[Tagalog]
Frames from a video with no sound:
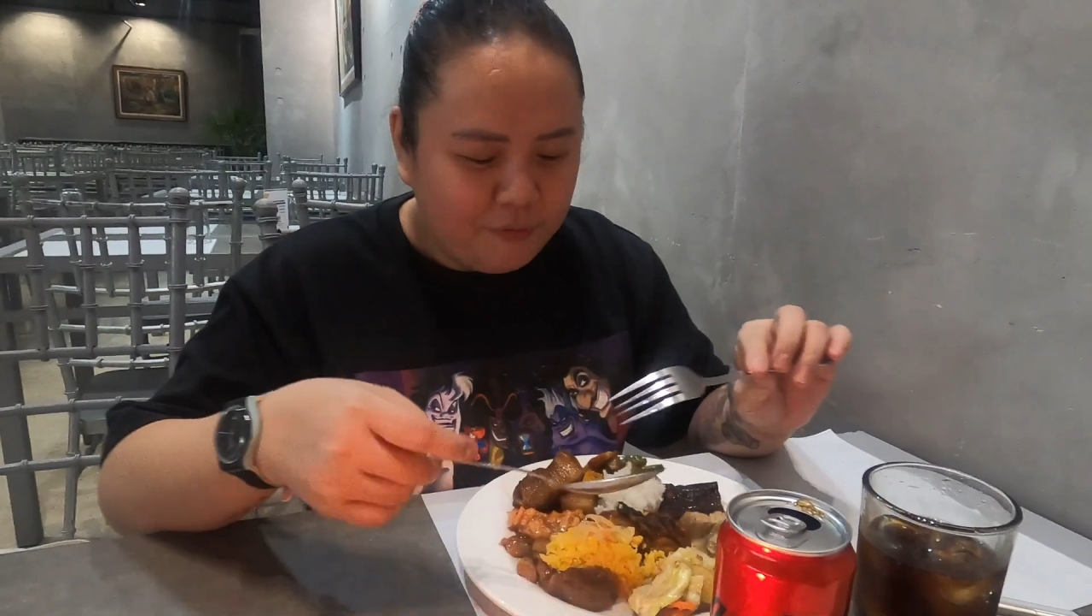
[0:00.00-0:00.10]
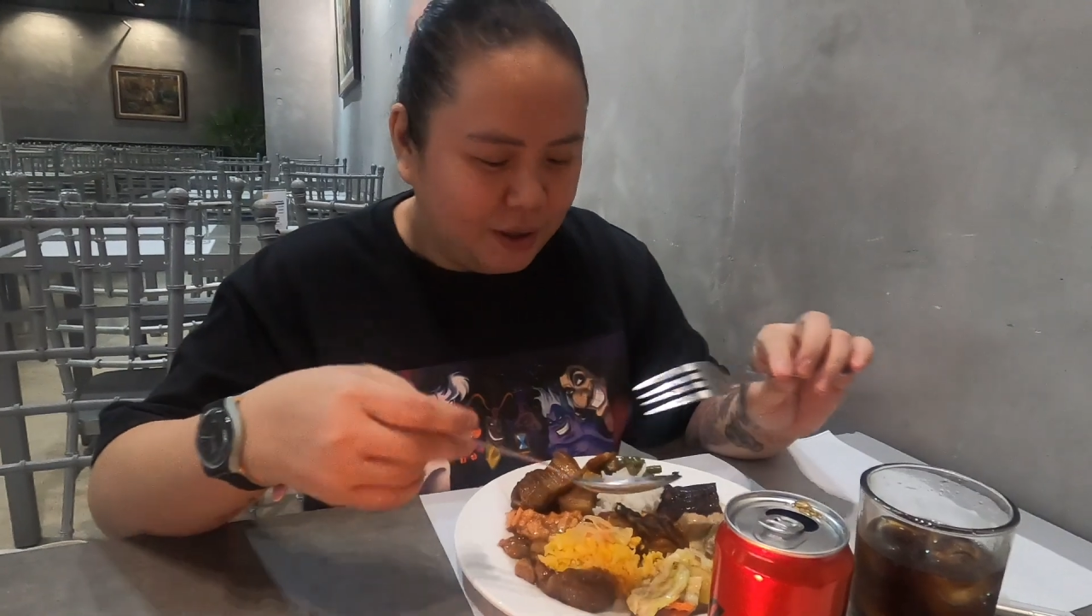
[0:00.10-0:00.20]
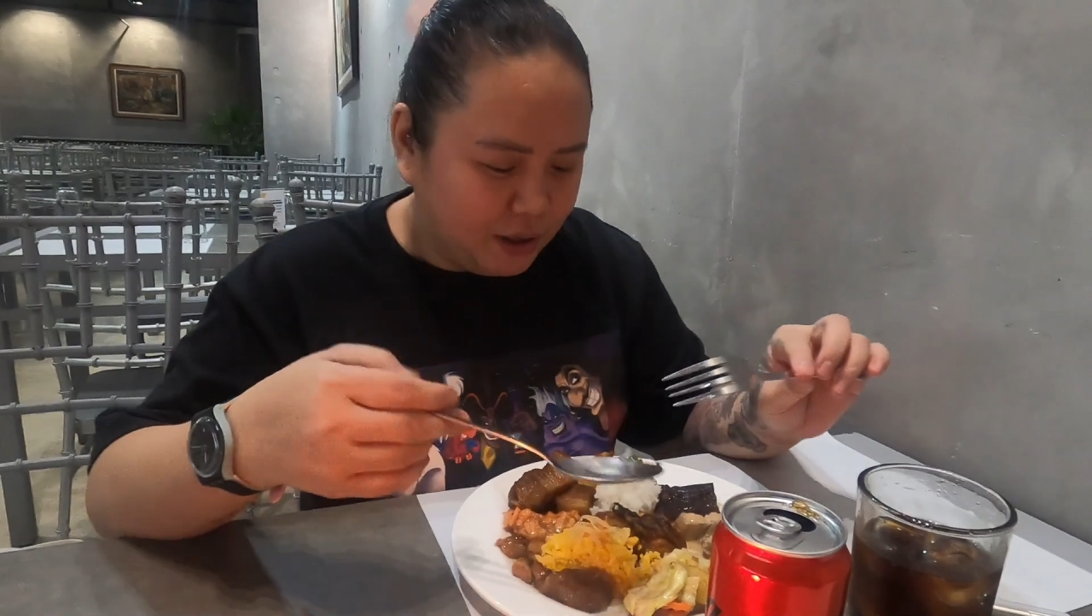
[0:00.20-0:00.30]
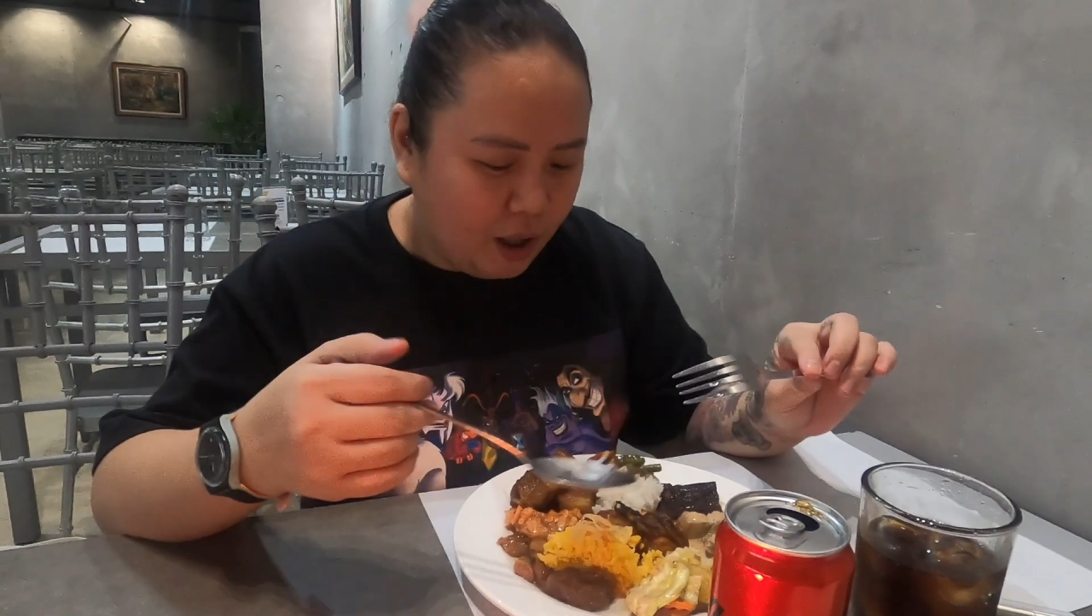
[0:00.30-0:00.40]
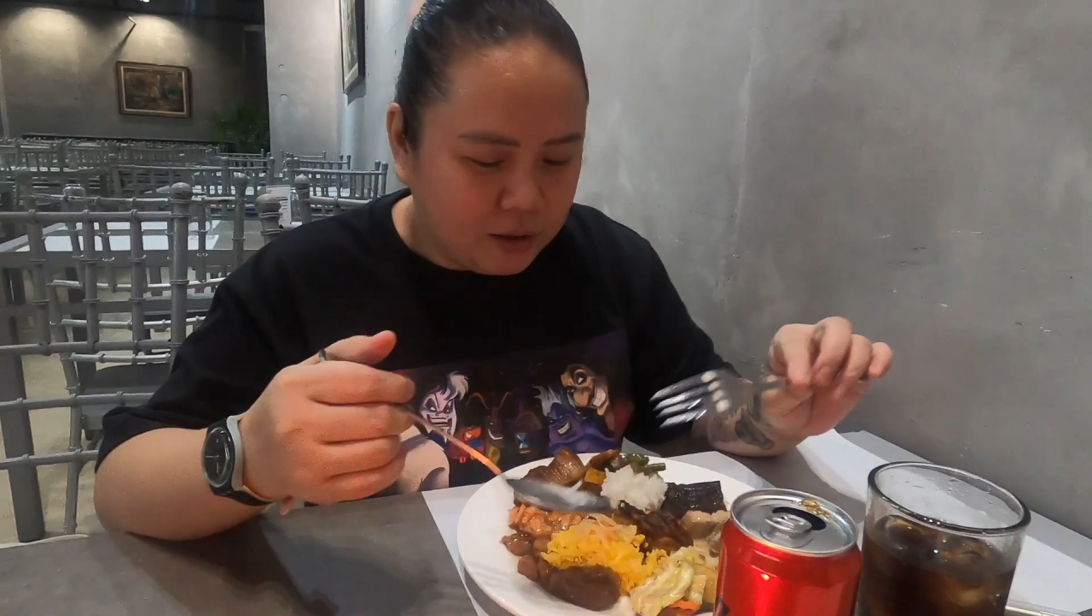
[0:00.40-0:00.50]

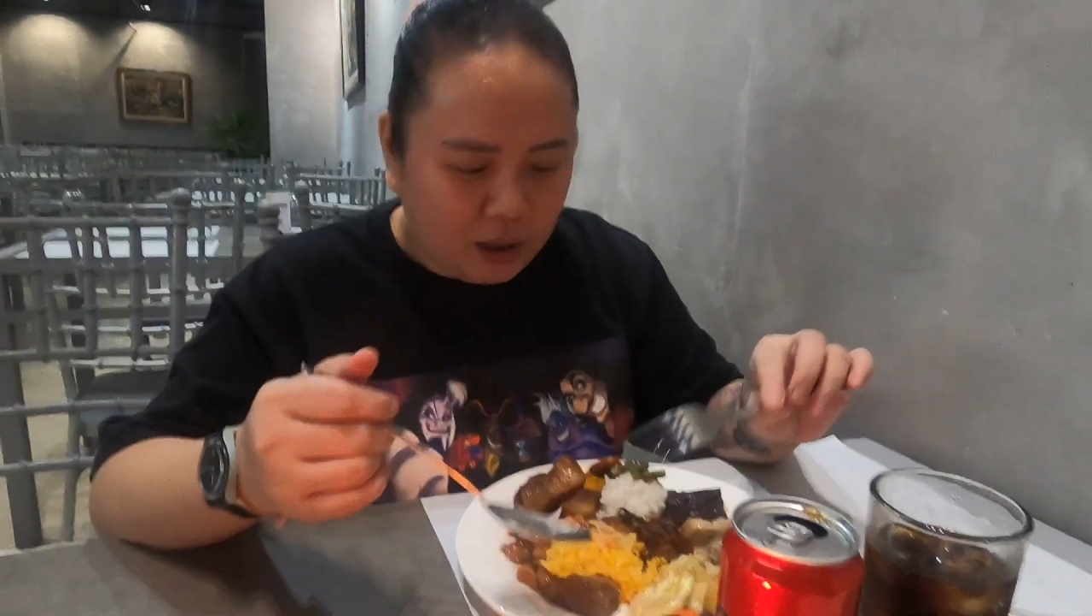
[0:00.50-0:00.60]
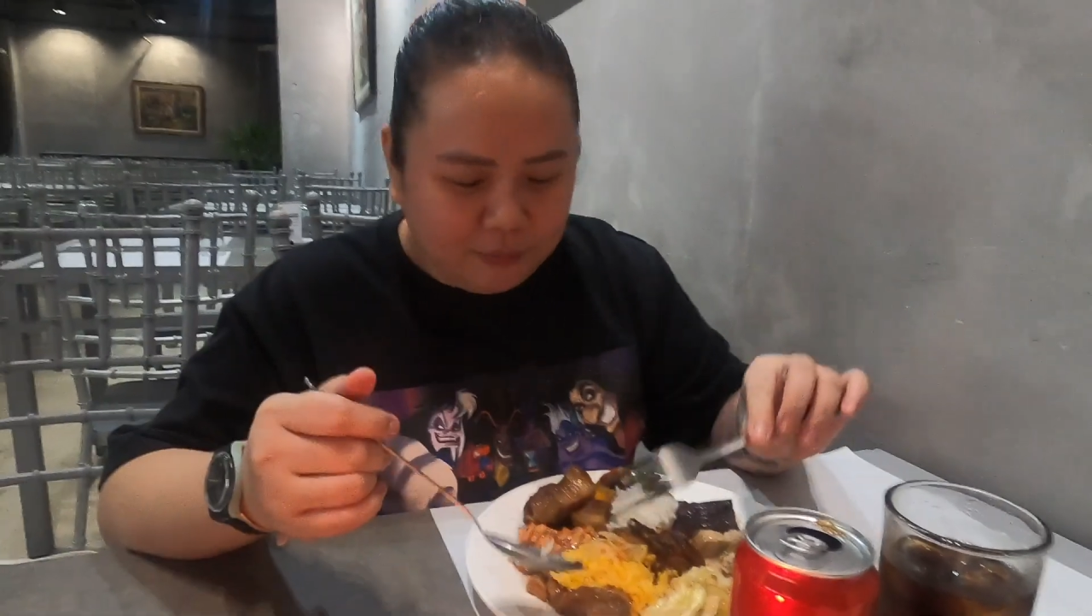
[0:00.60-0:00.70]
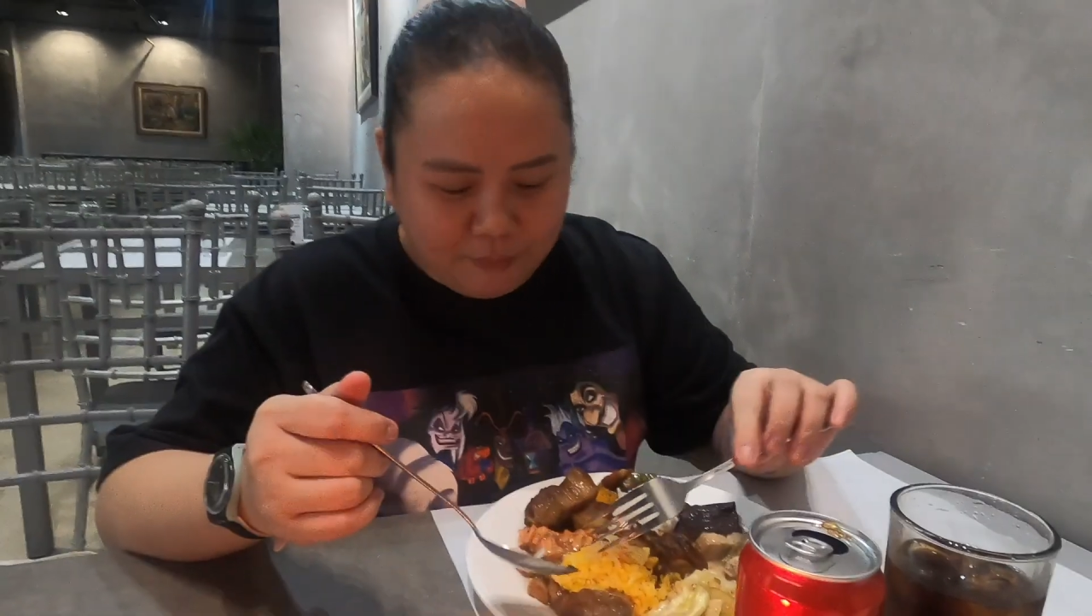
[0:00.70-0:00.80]
fritada